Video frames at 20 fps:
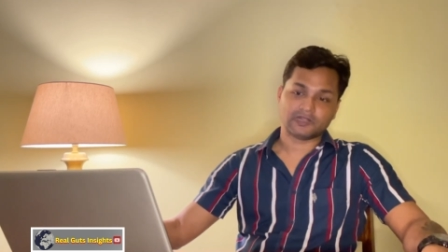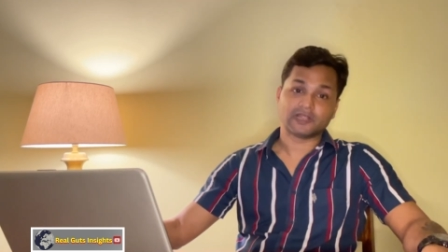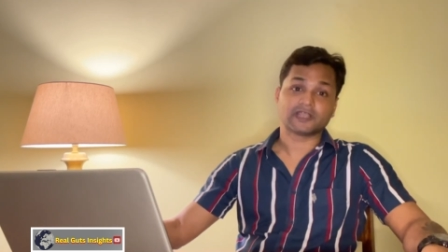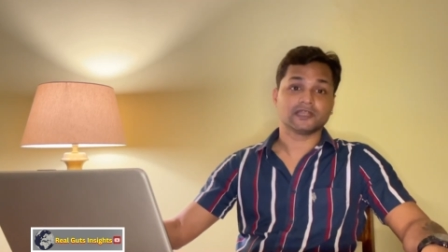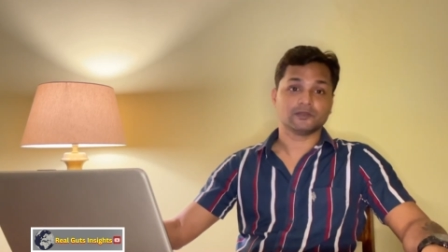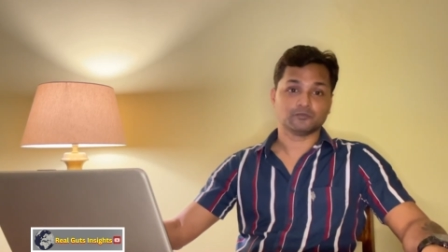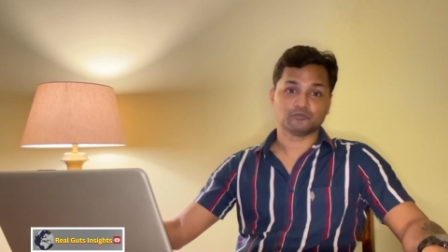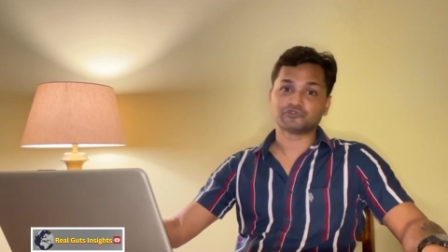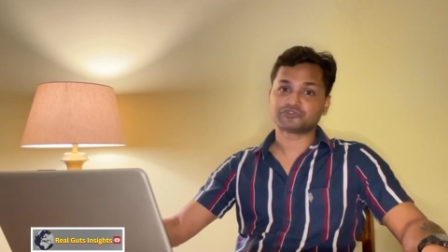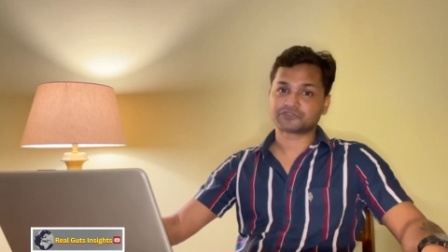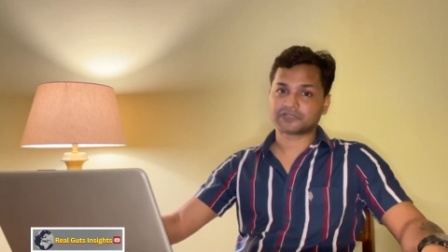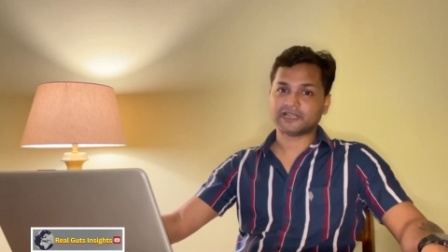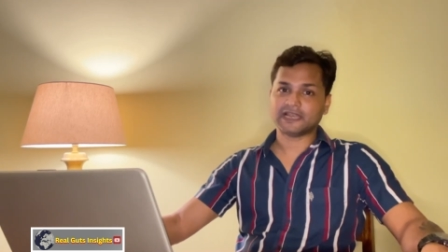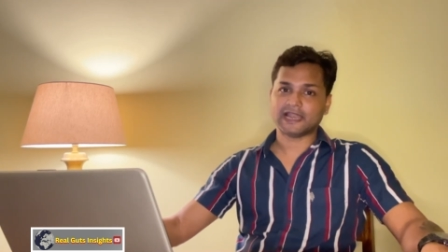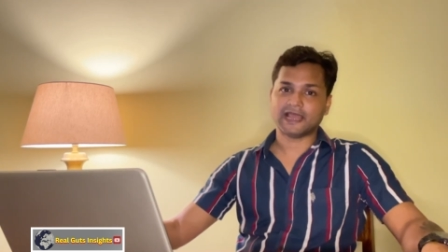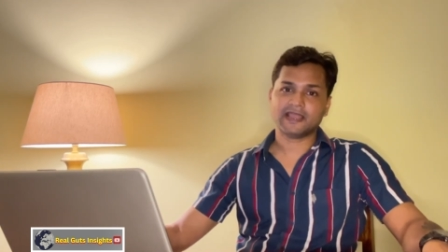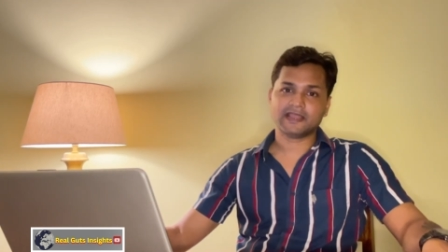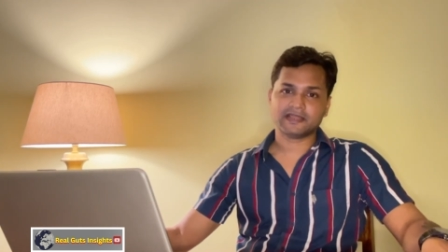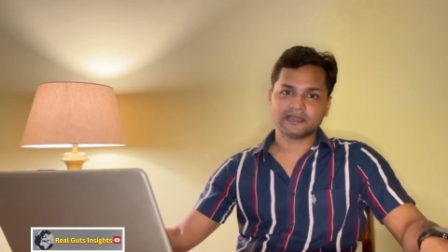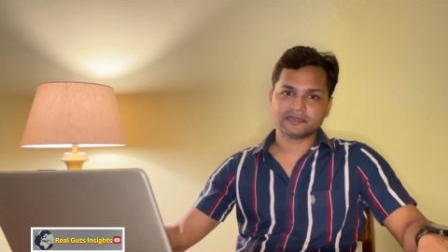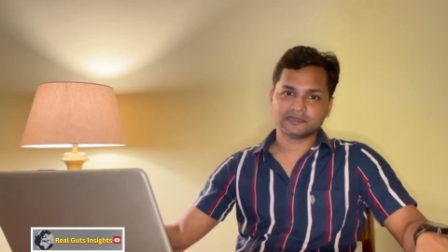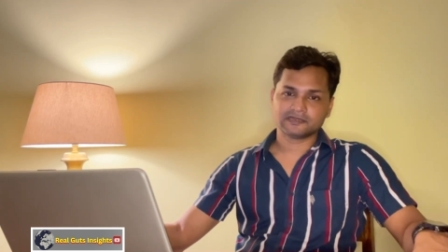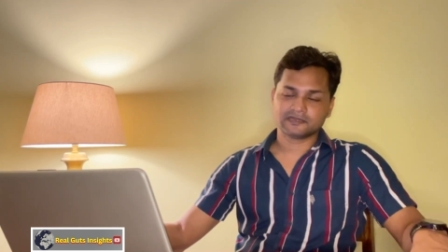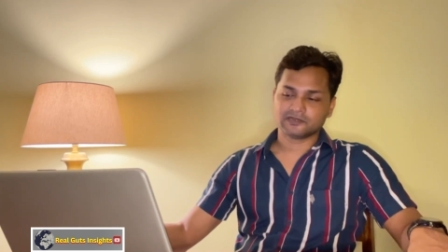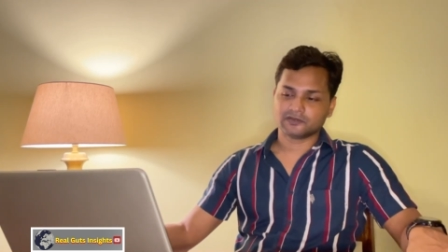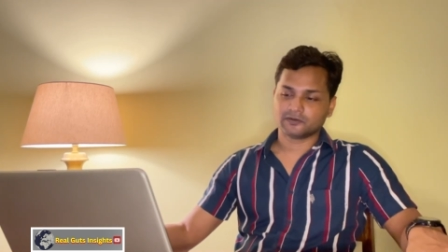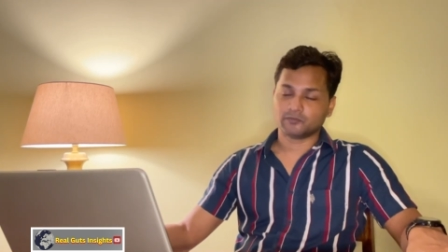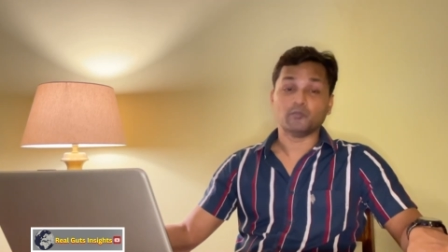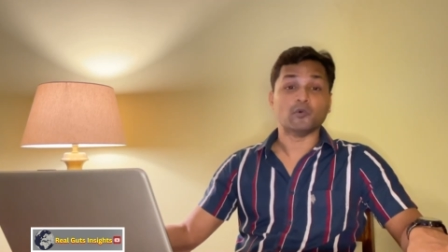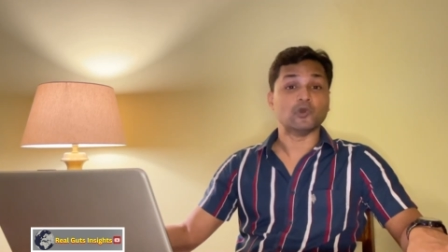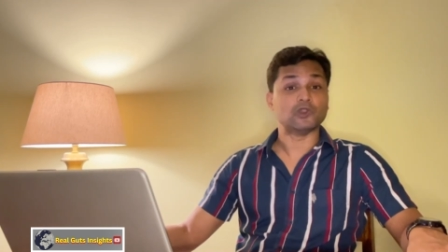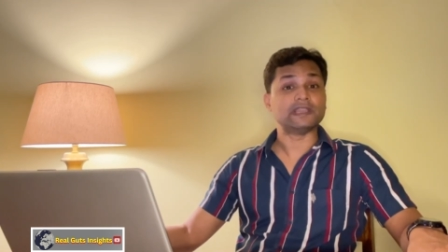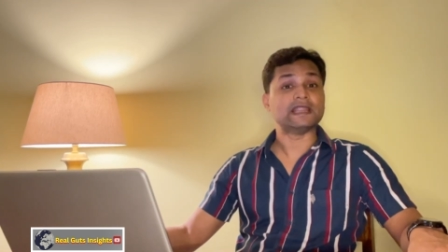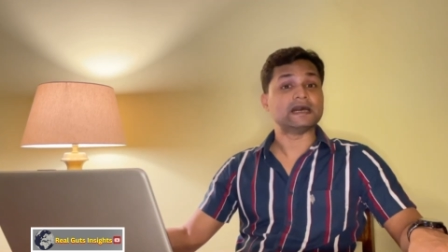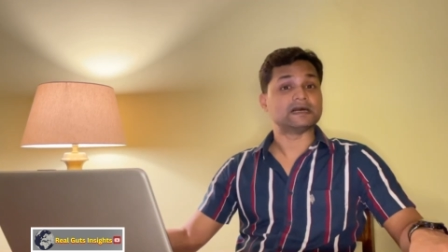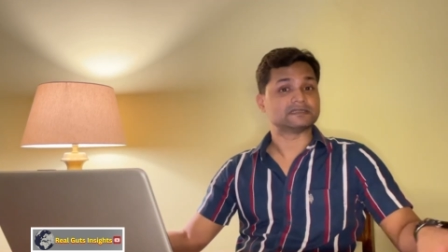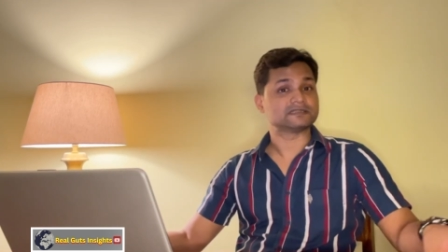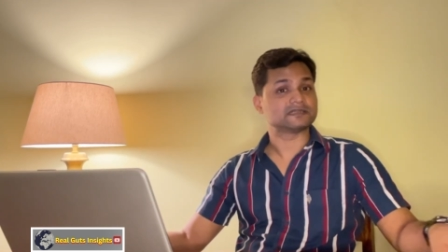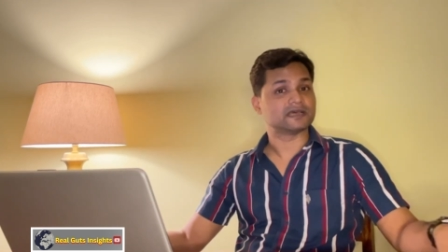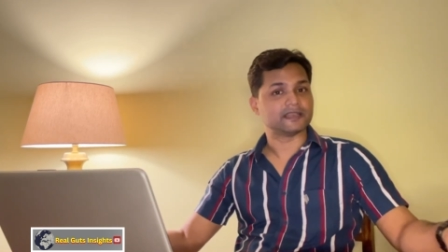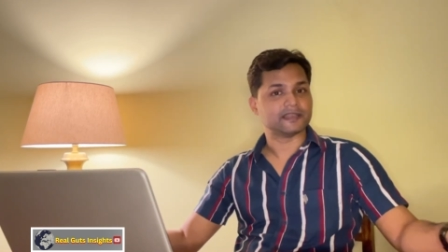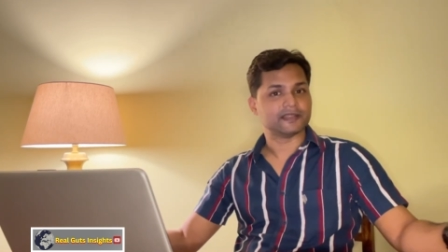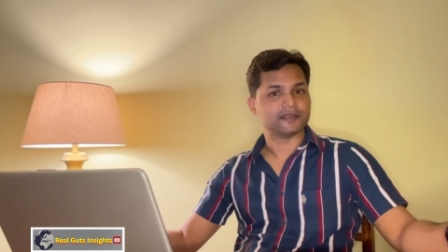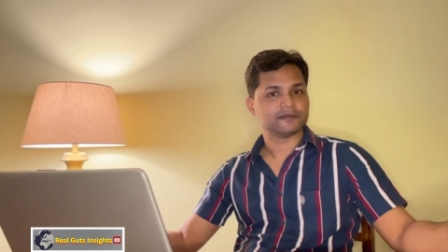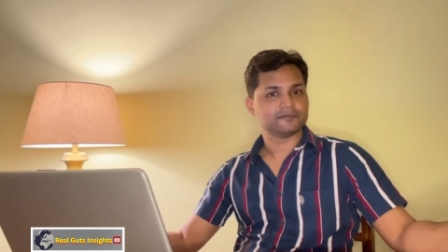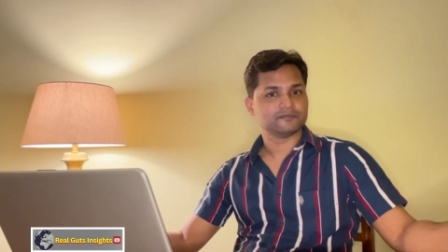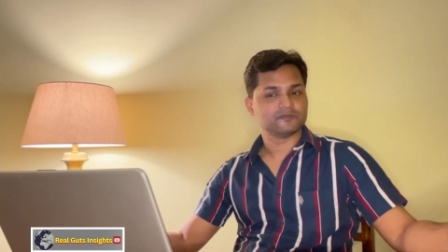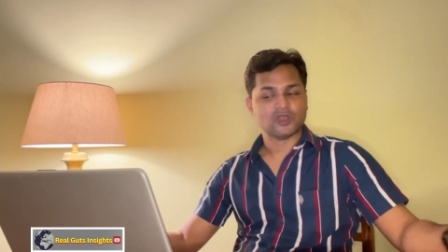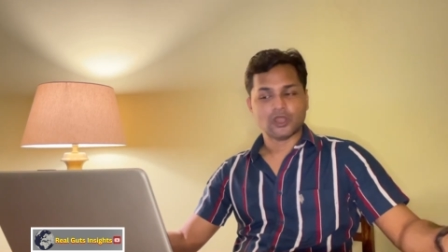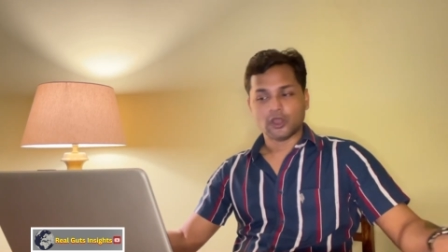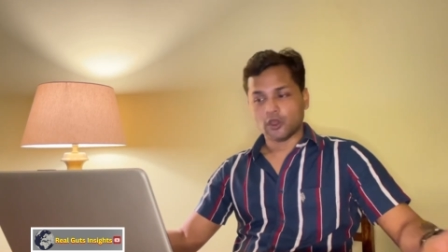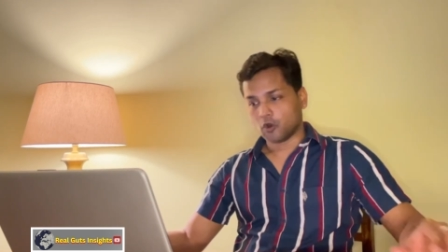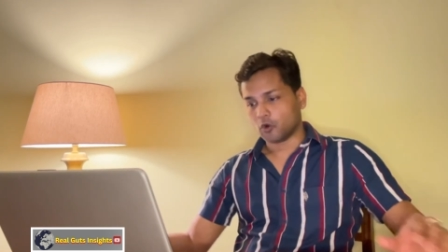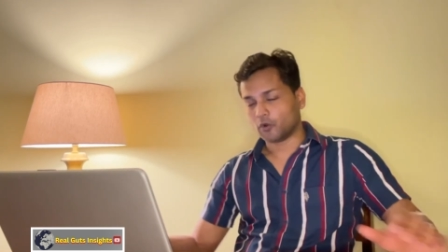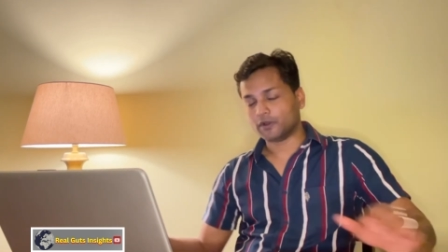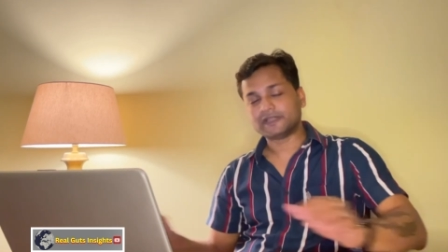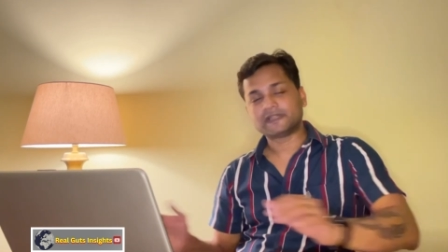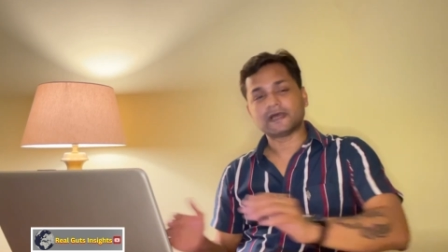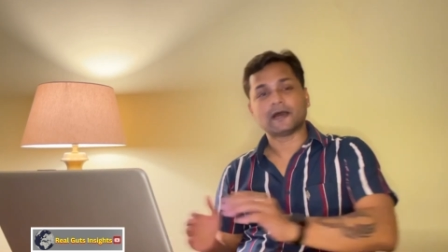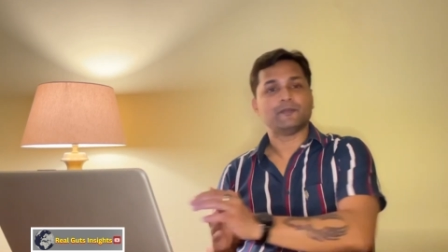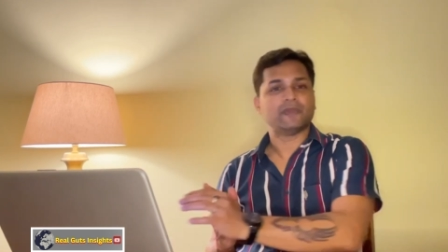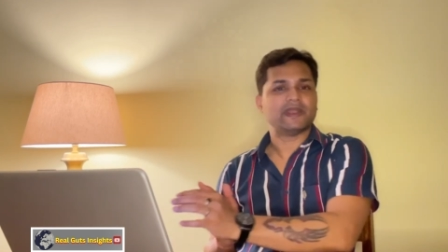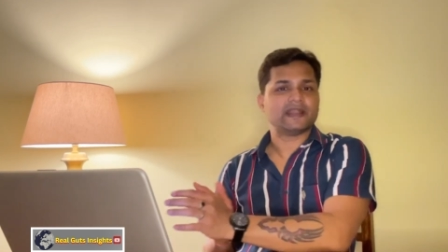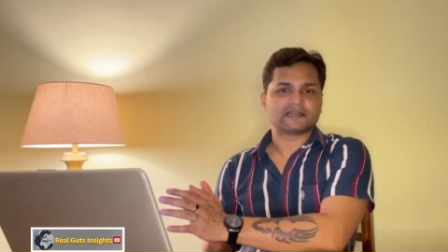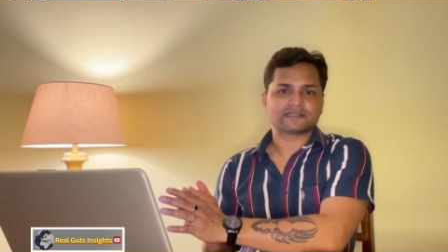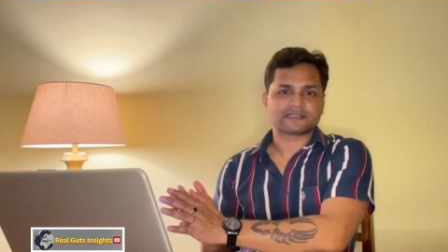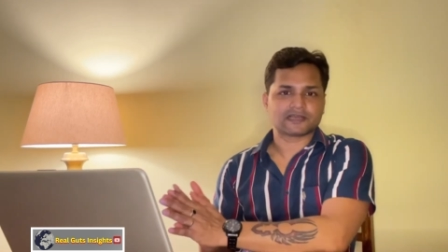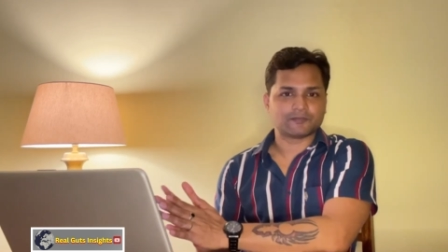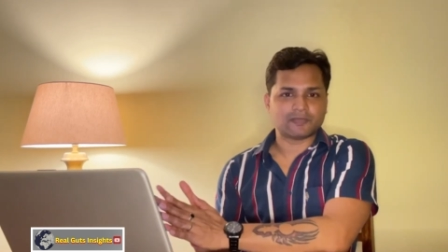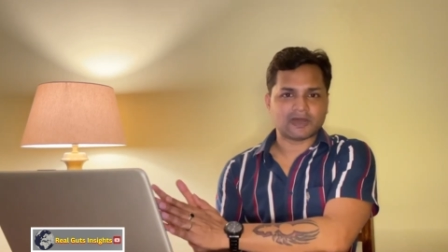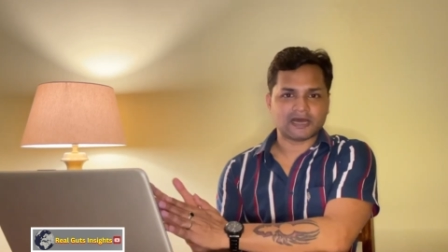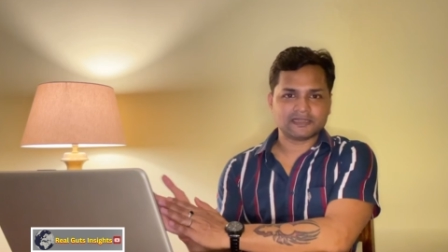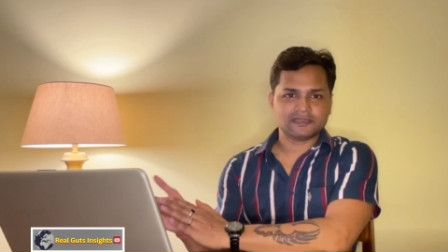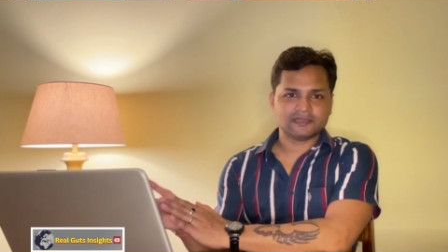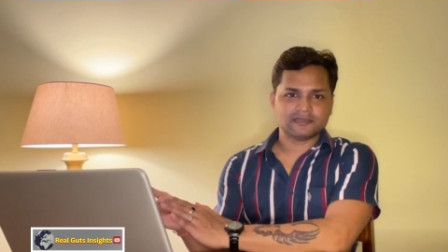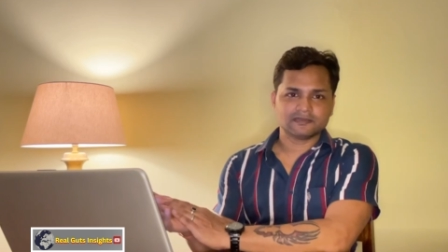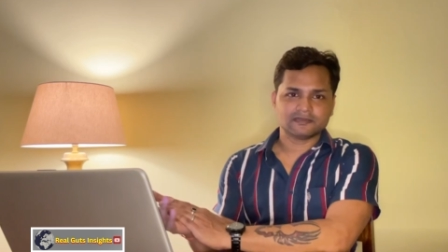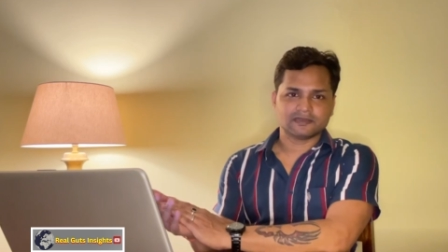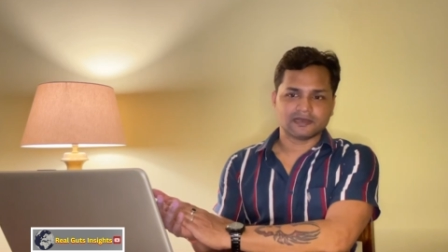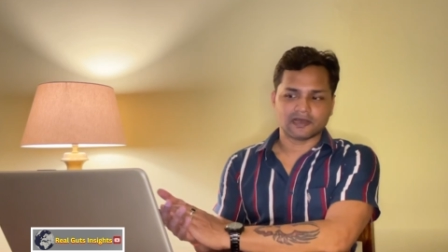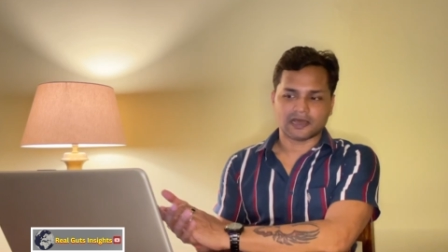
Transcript: लेकिन मुश्किल है बोलना आसान है वही था मेरा संवाद